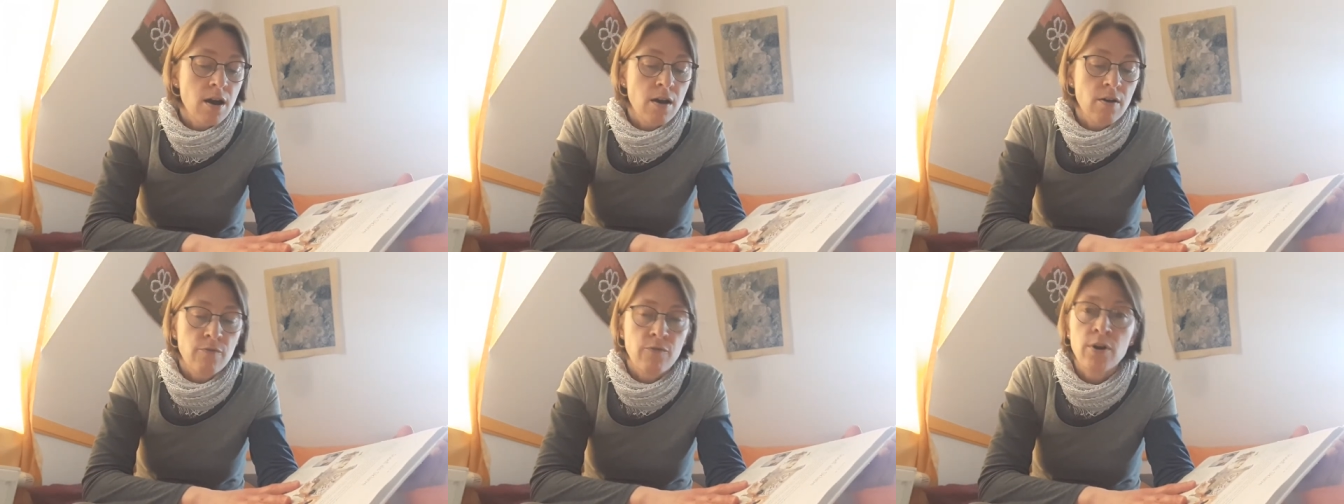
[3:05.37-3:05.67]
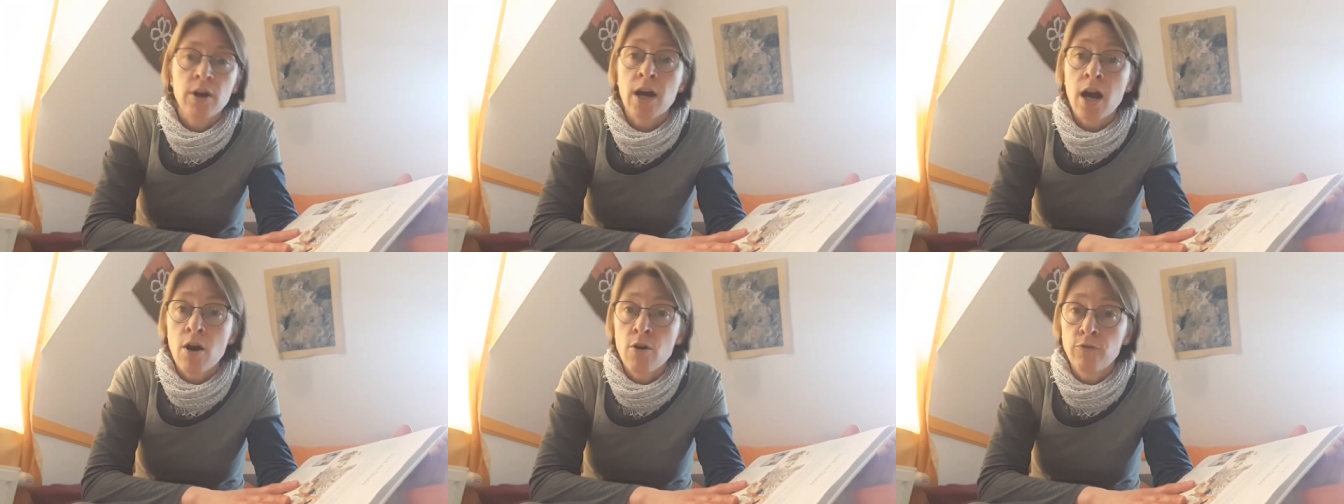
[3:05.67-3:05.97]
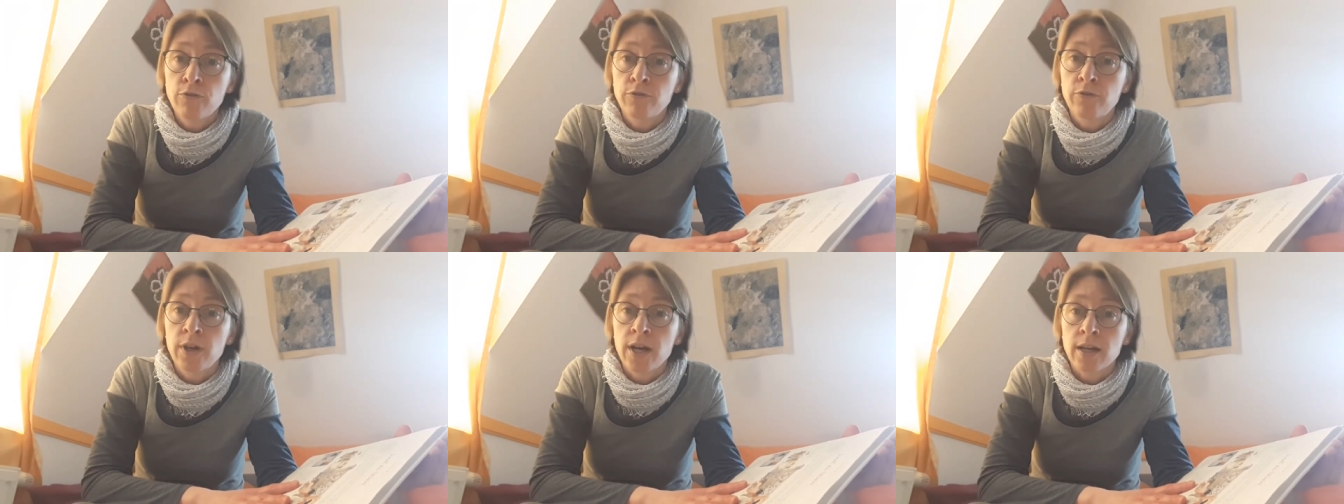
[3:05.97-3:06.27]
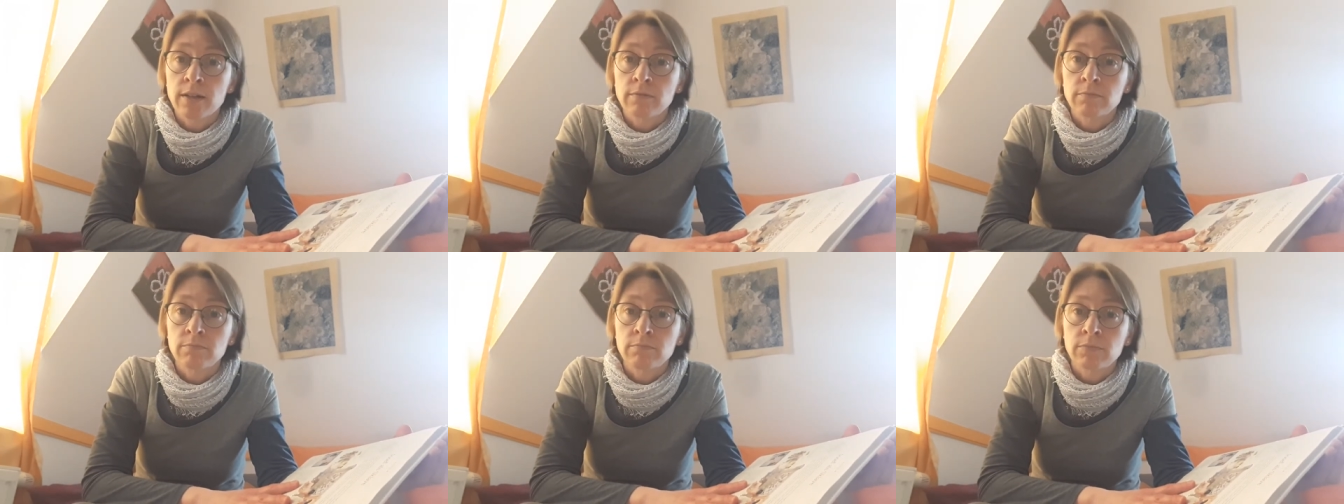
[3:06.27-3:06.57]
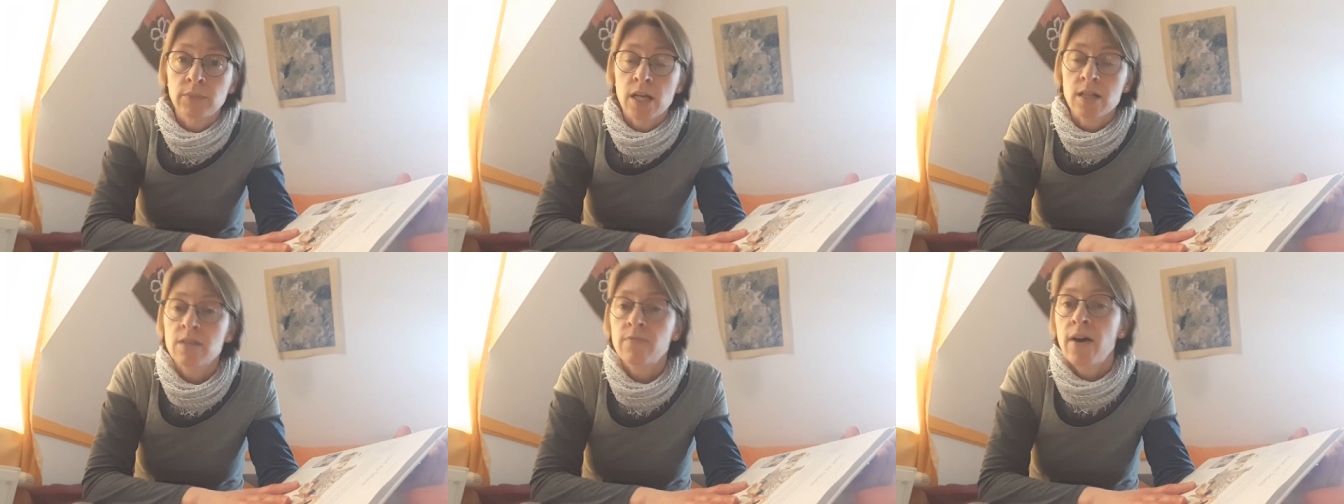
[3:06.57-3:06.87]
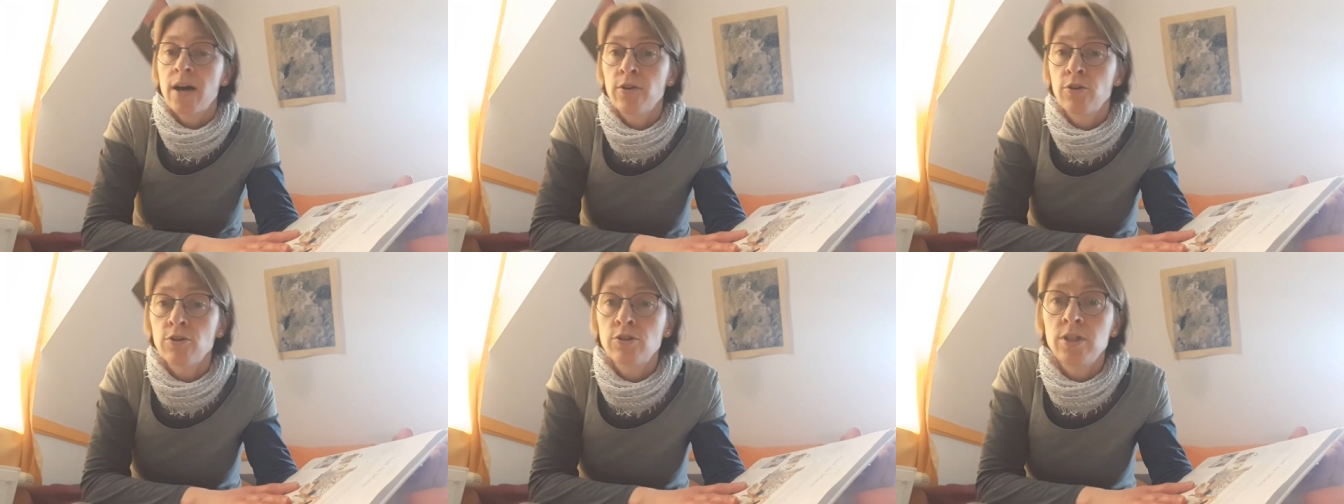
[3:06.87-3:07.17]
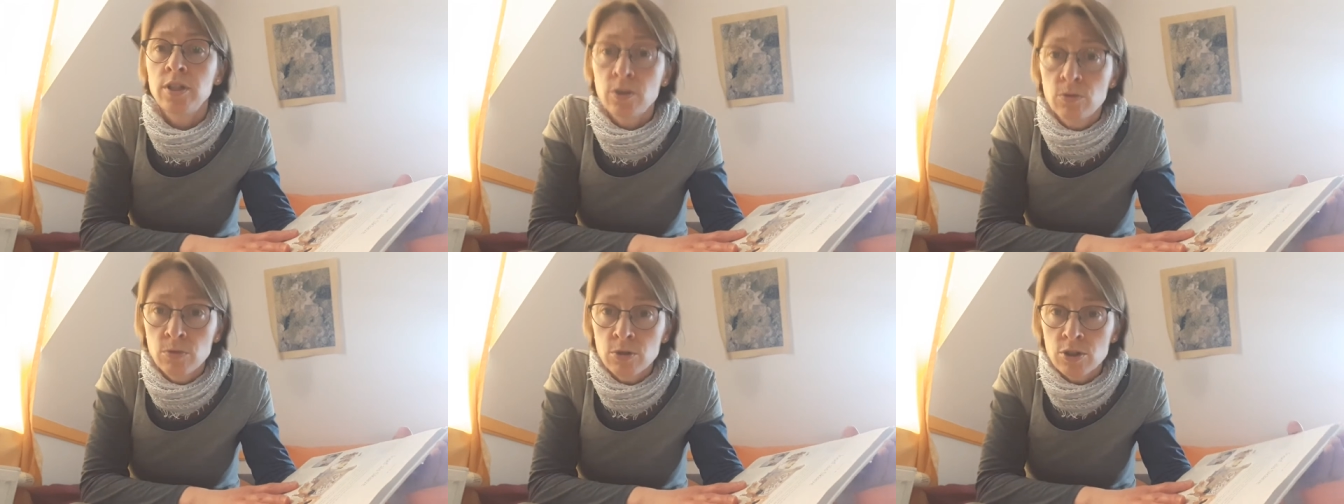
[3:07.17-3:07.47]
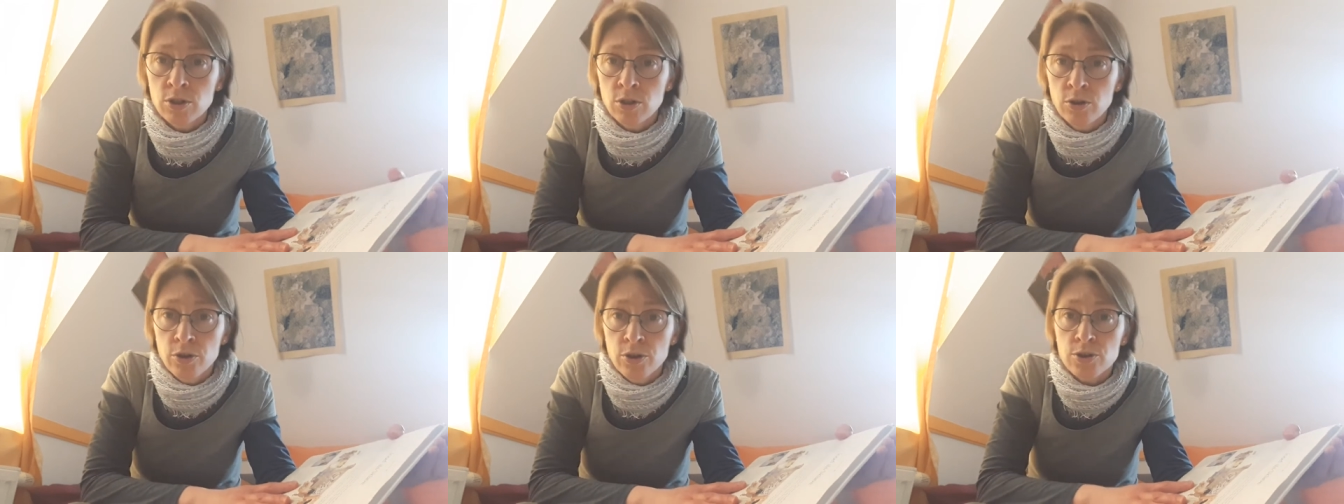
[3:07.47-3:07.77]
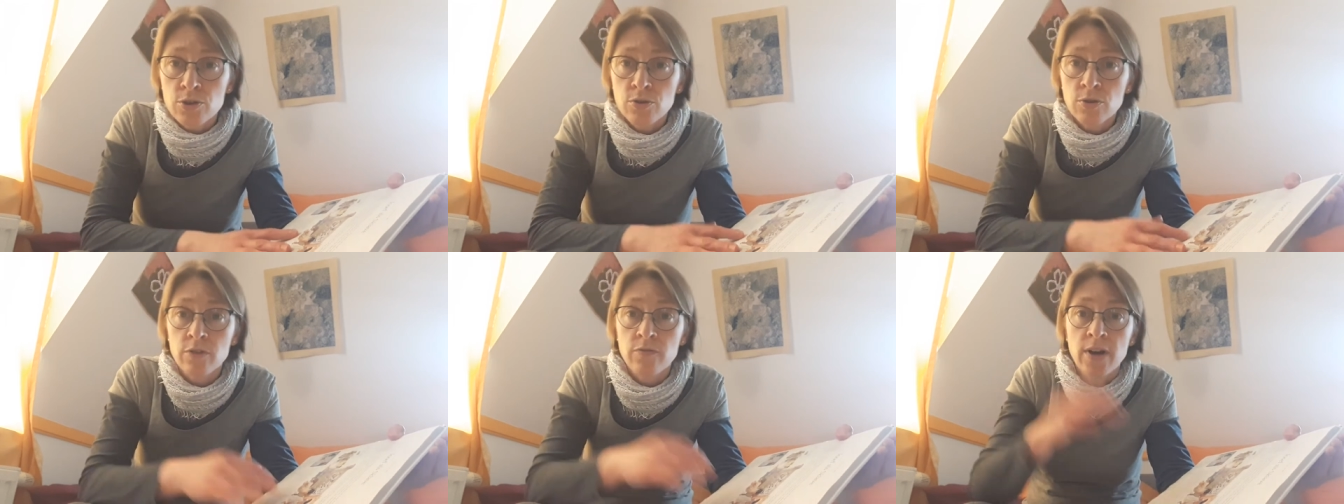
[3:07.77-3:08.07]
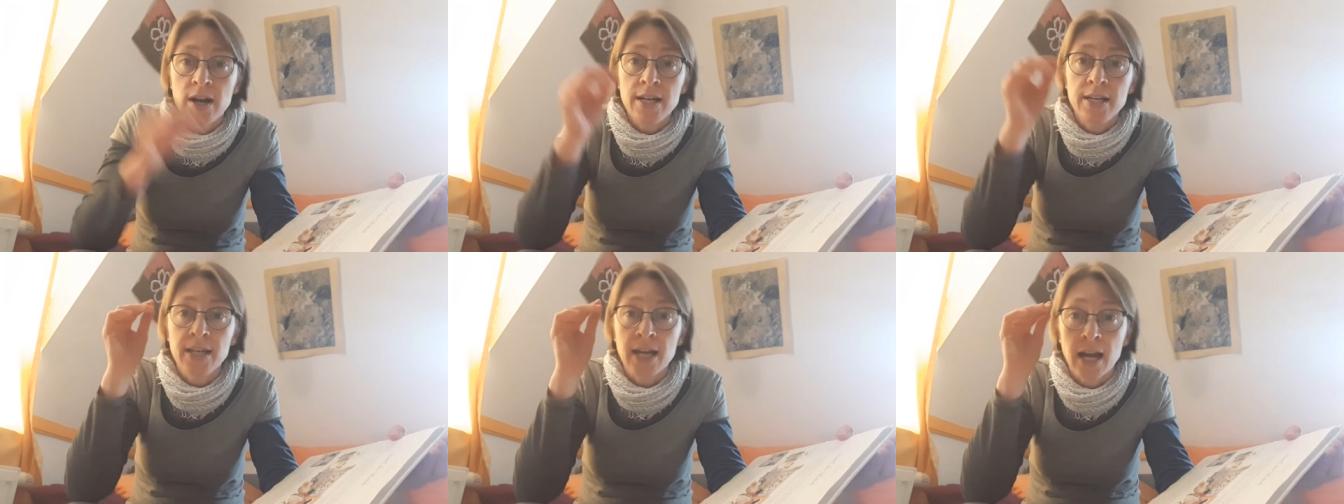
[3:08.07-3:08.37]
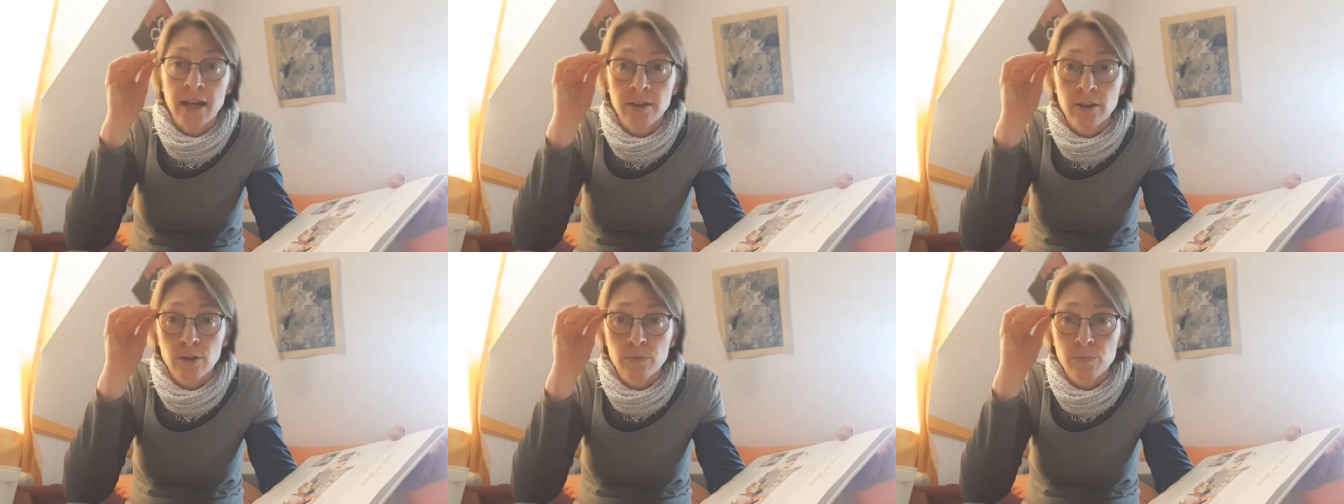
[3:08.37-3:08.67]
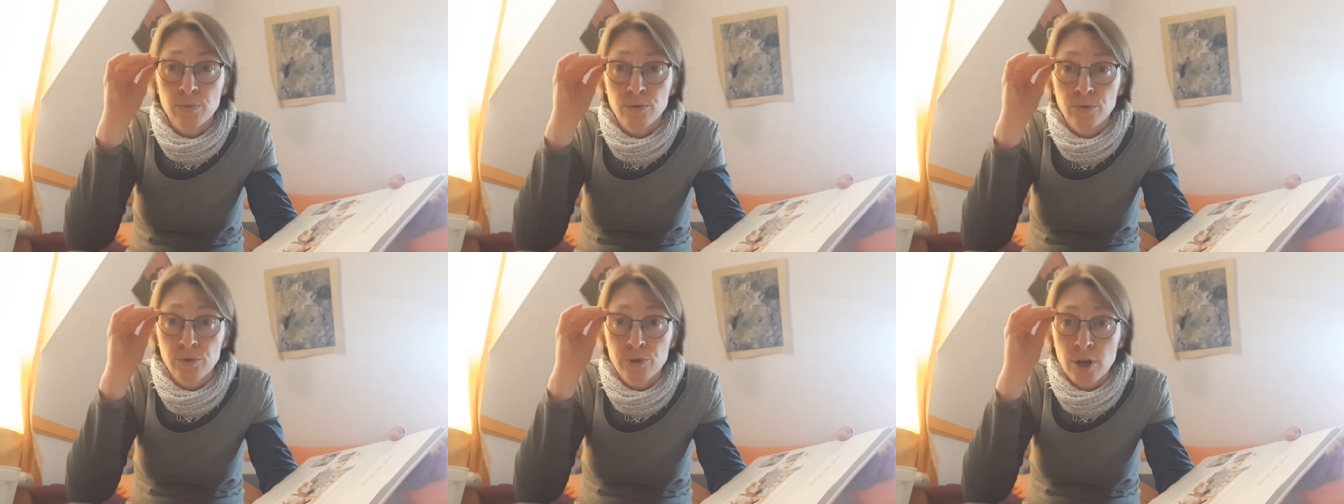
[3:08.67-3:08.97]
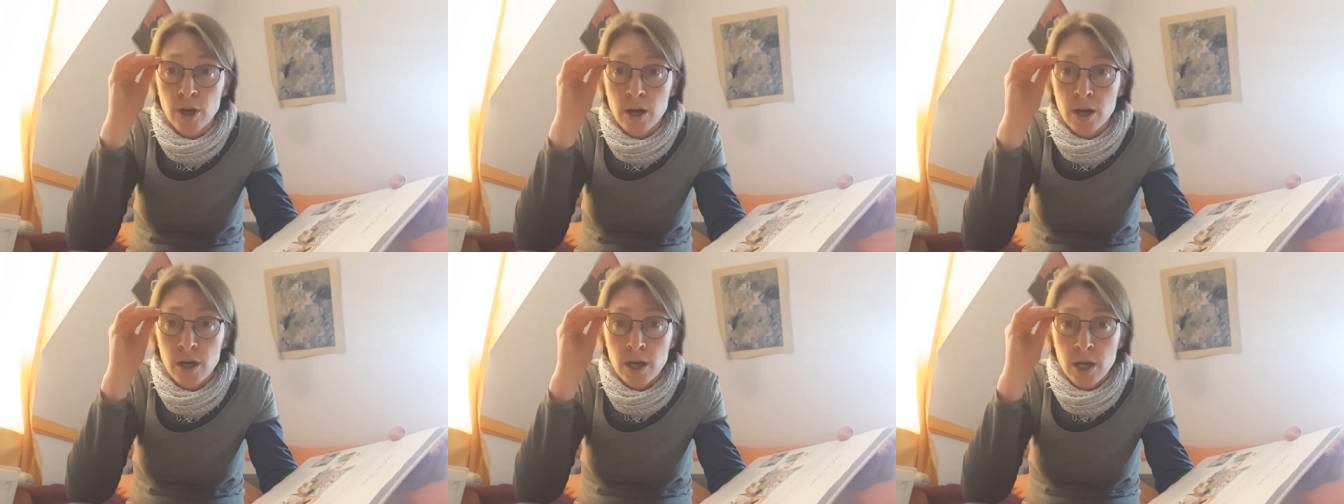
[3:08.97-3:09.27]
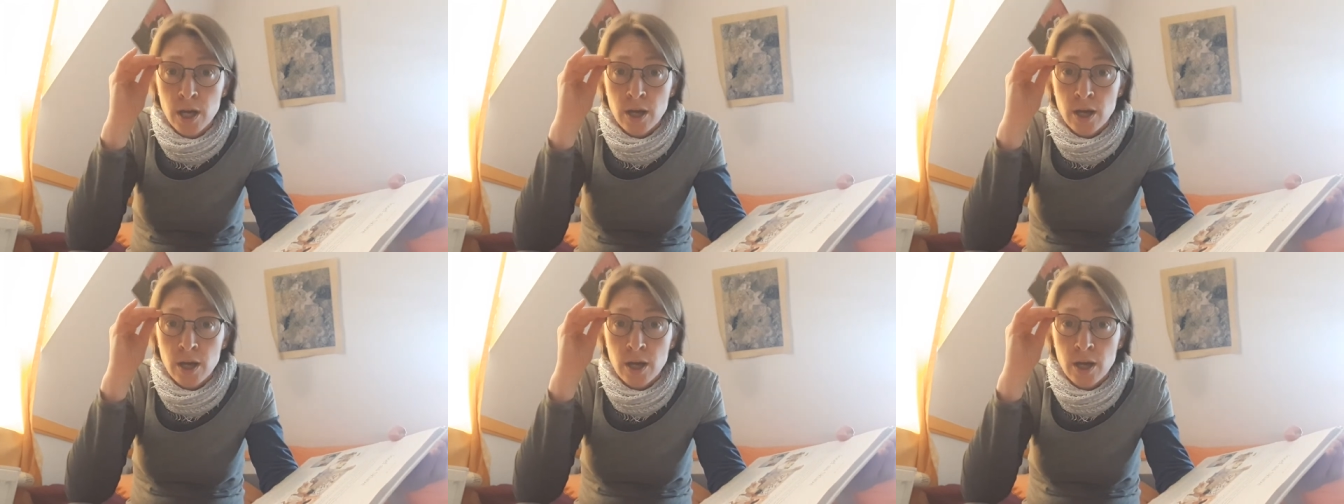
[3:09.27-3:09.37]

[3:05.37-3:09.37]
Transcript: verkauft werden. Das war noch die gute Lösung, weil die anderen Brüder